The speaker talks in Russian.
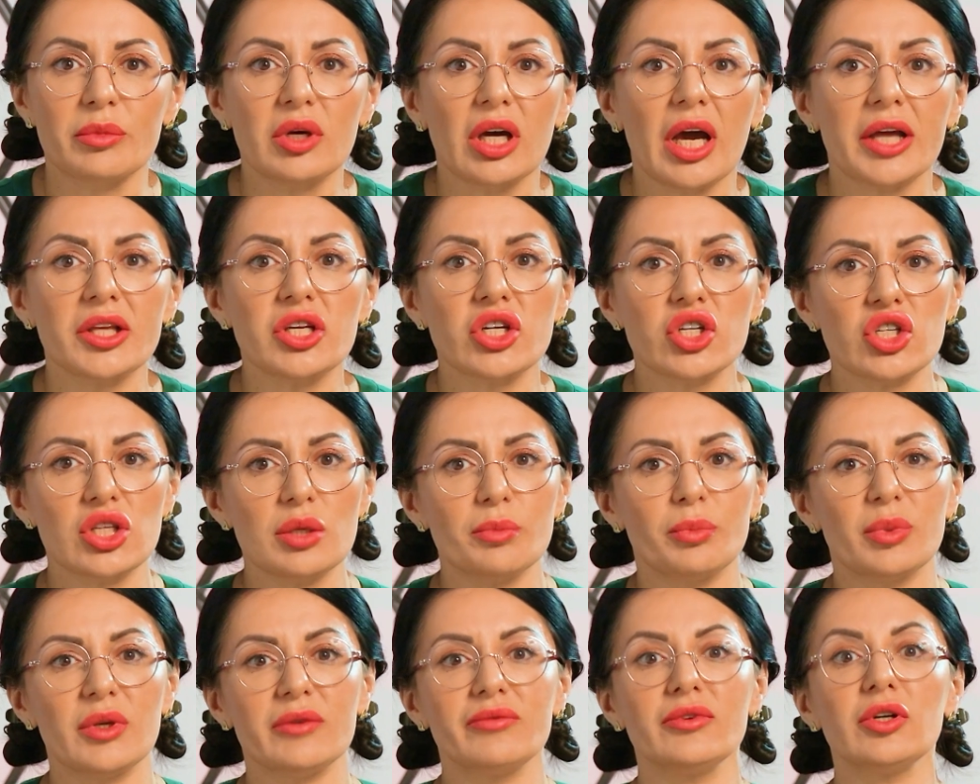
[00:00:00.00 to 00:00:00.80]
Мы,
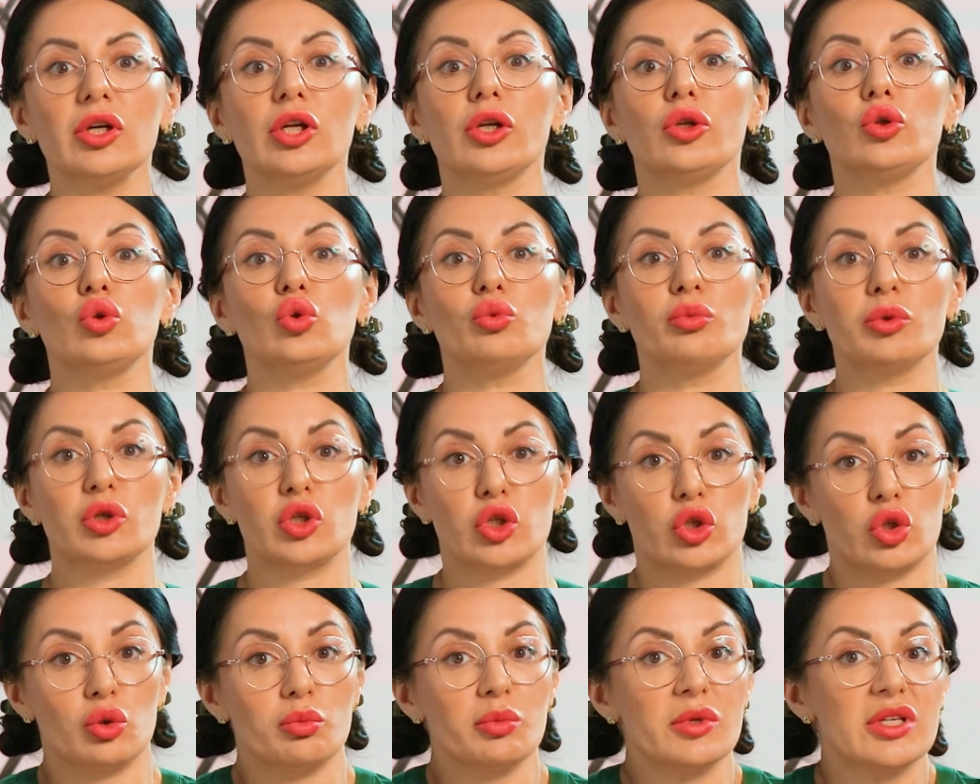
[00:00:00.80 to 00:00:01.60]
конечно, привыкли
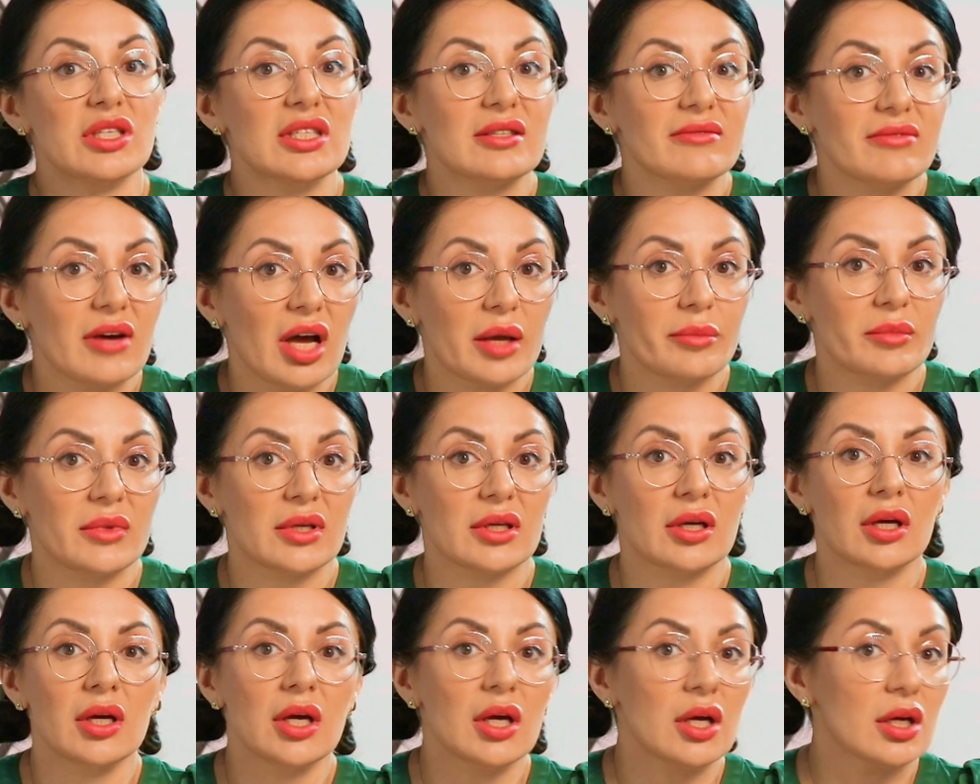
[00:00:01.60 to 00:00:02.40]
думать, что мы с
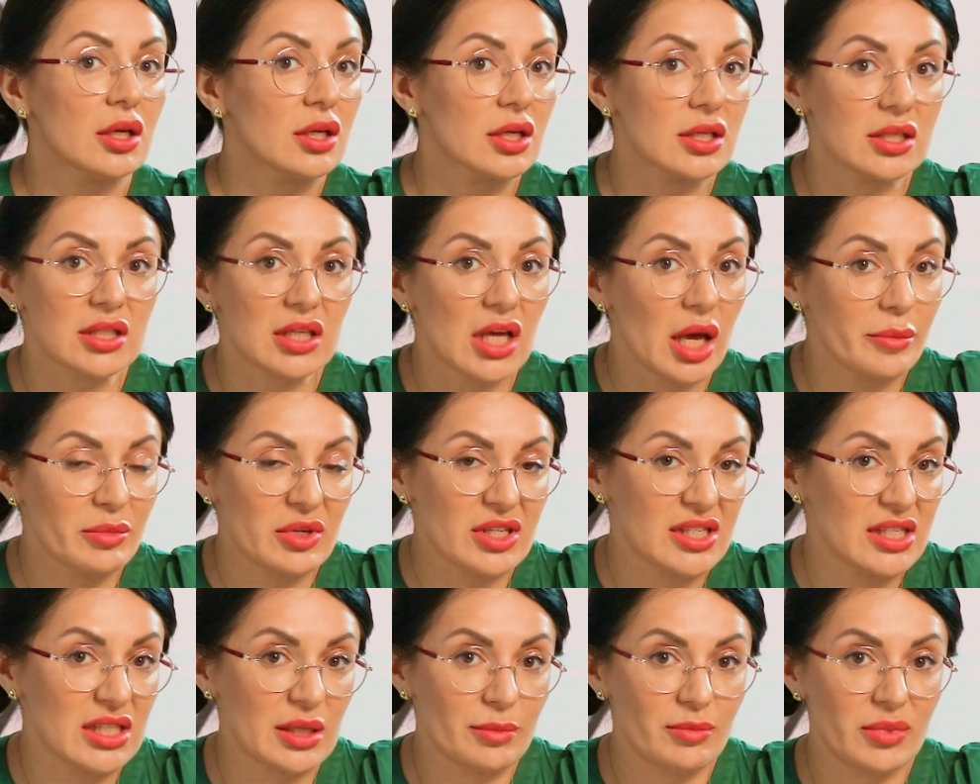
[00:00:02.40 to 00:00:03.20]
вами
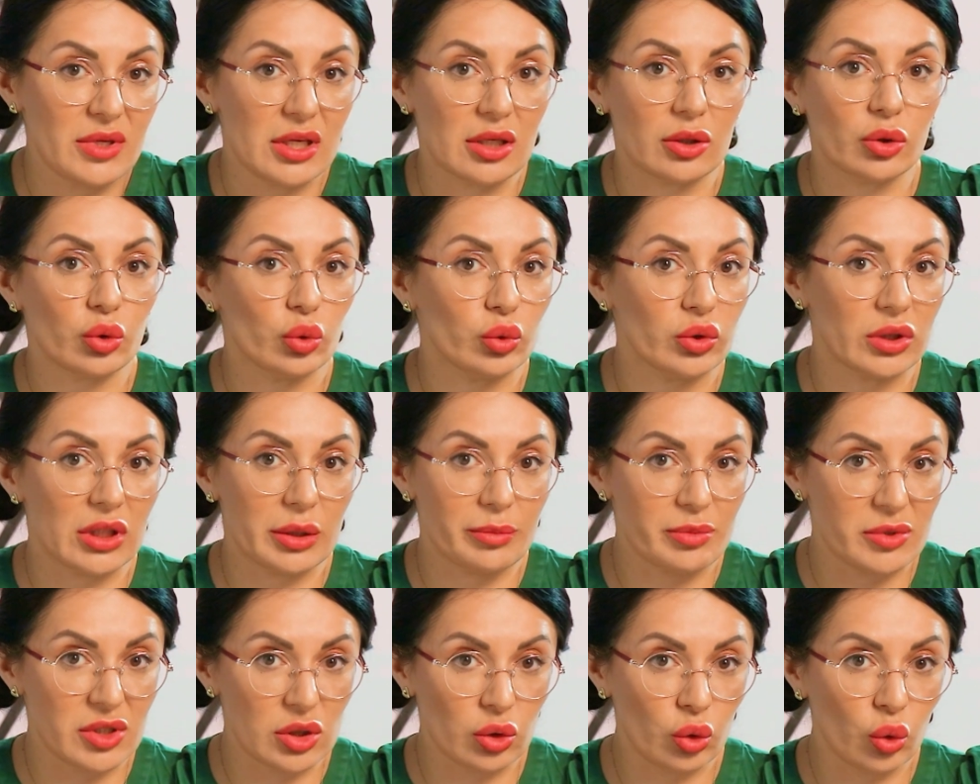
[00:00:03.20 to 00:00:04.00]
сами себе
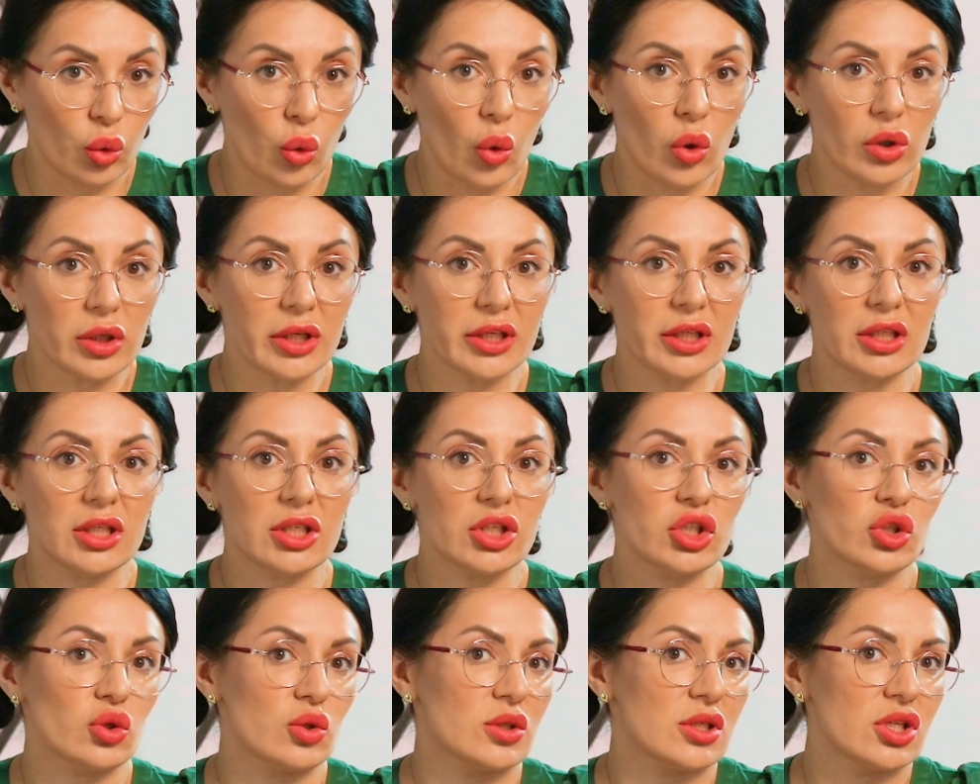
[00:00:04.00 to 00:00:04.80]
крутые
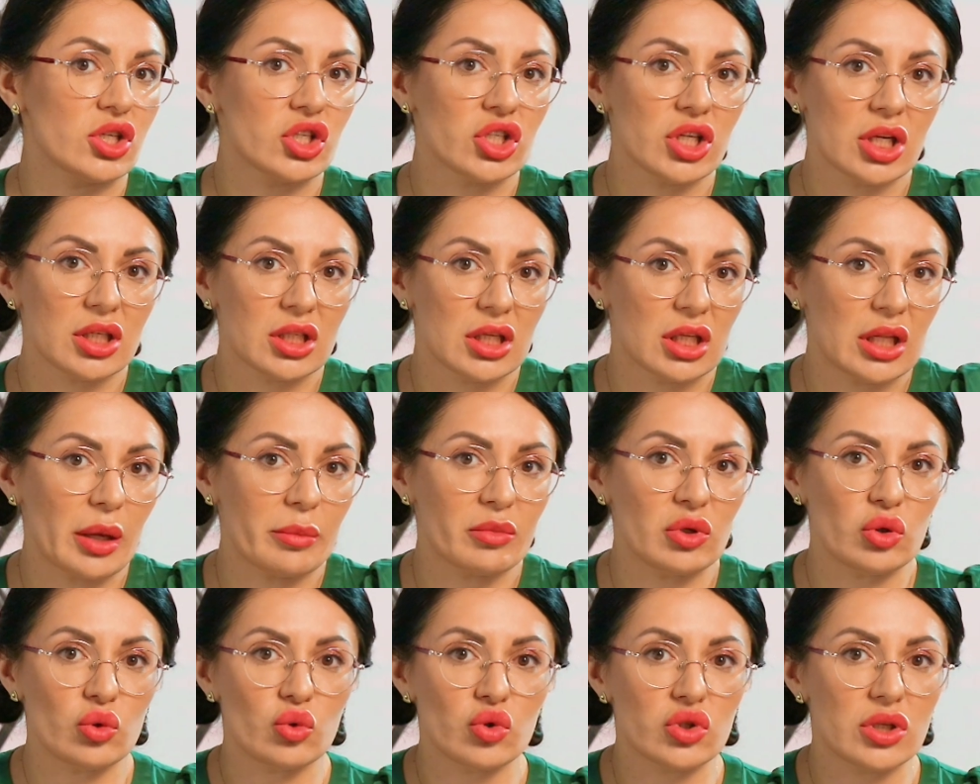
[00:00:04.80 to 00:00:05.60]
психологи, что совершенно
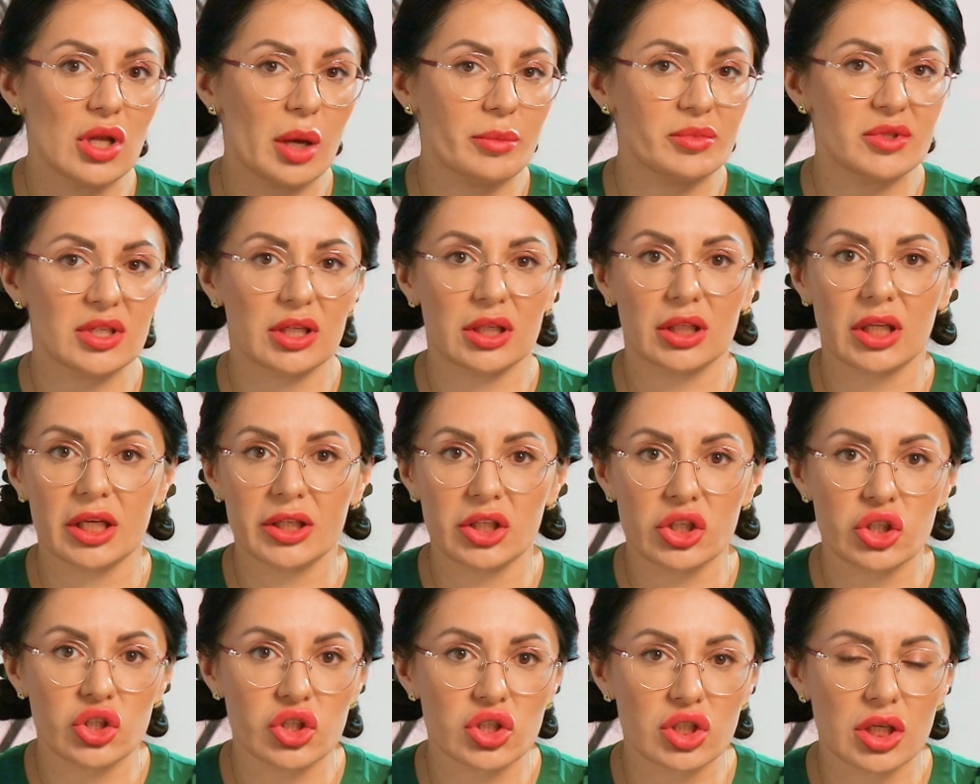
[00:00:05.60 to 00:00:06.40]
нам не нужна
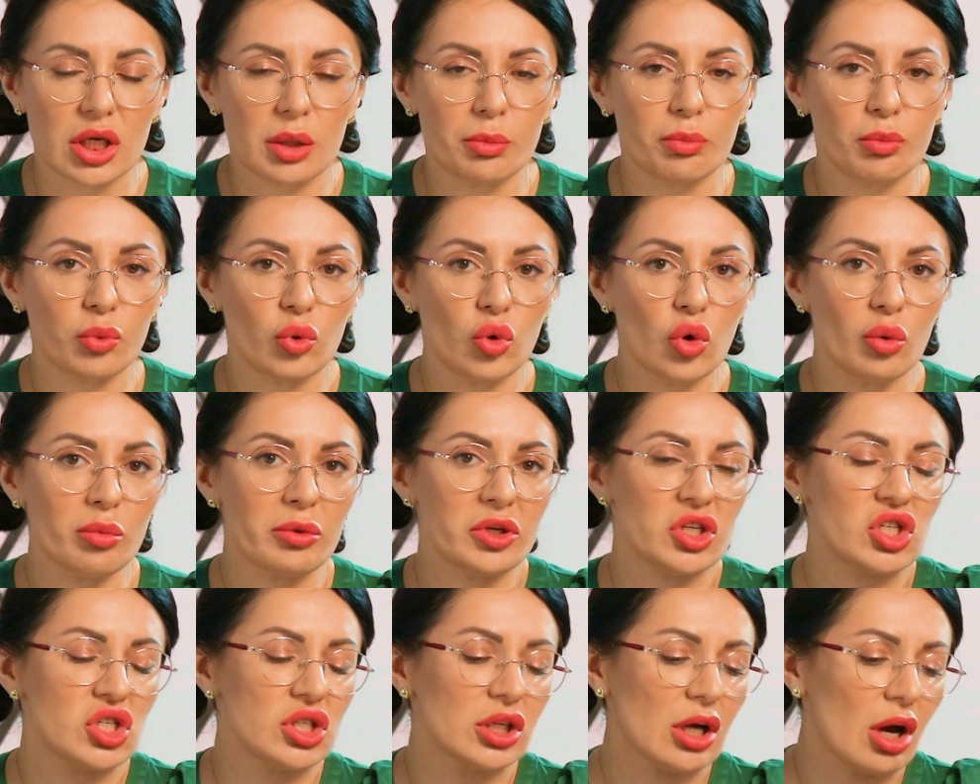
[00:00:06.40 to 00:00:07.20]
психологическая
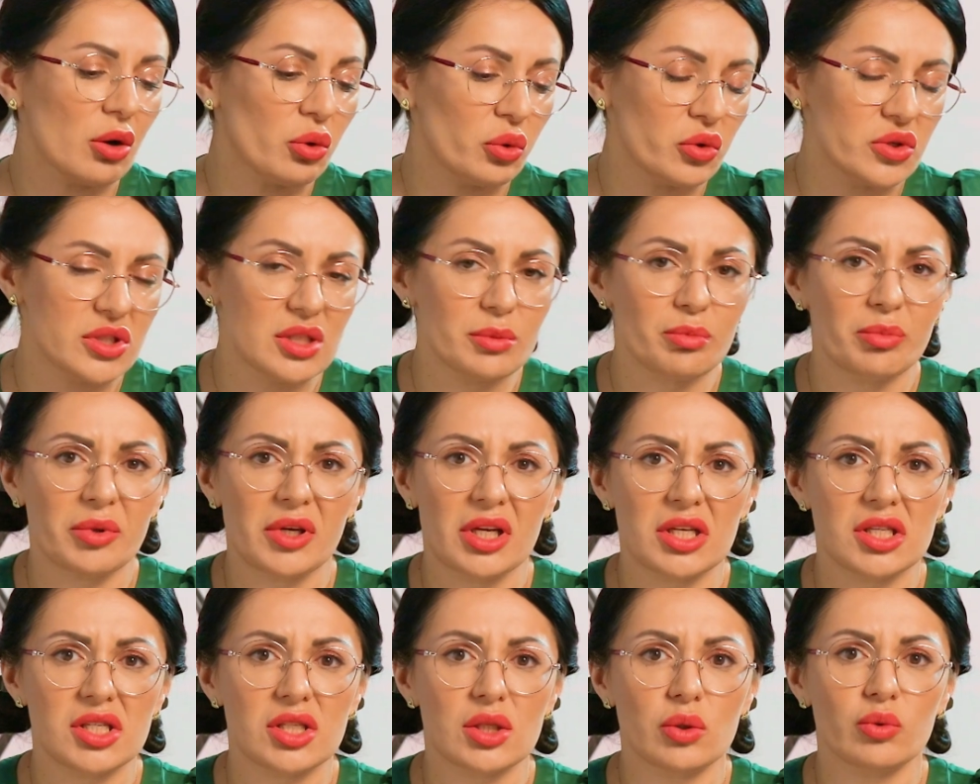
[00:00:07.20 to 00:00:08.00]
помощь, никакой
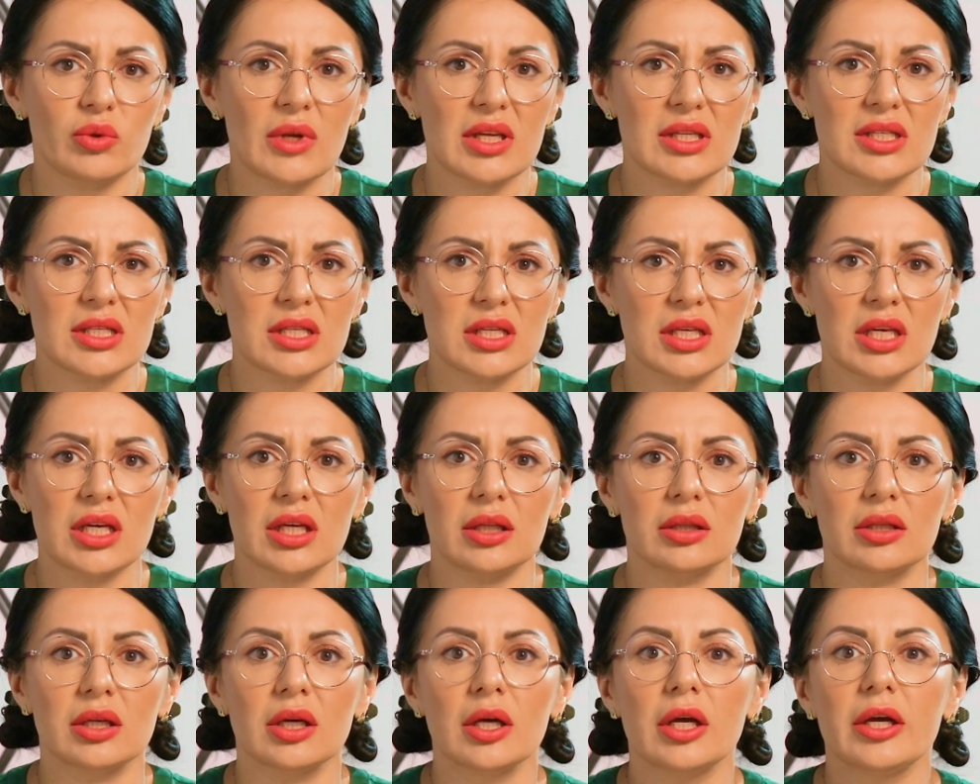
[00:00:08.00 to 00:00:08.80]
депрессии у нас
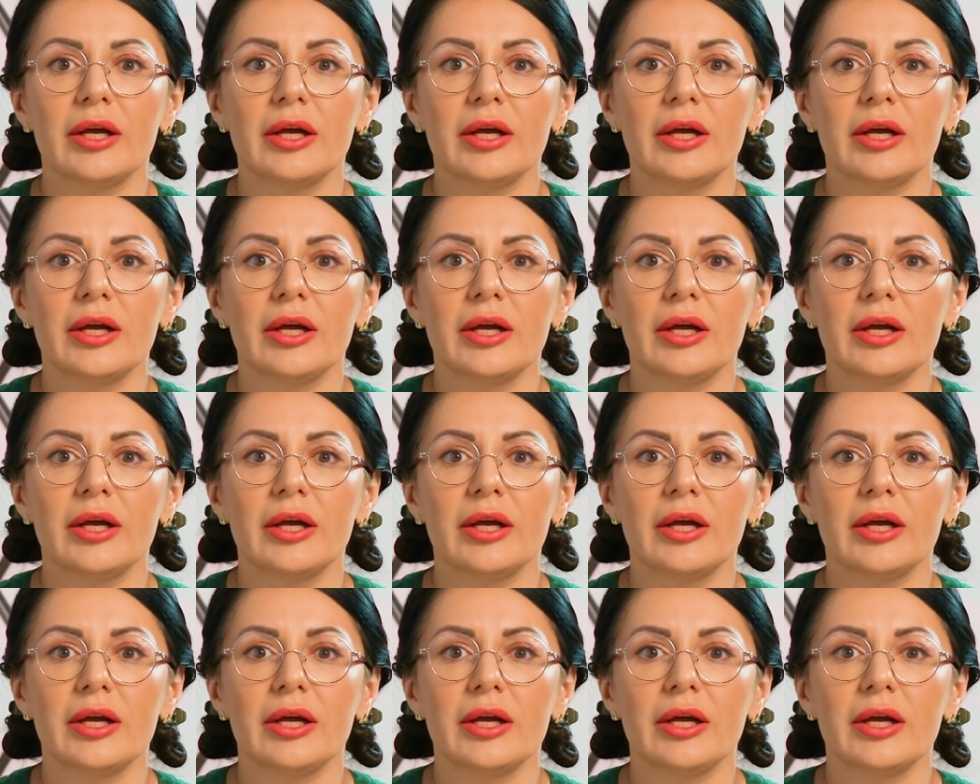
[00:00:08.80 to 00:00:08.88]
нет.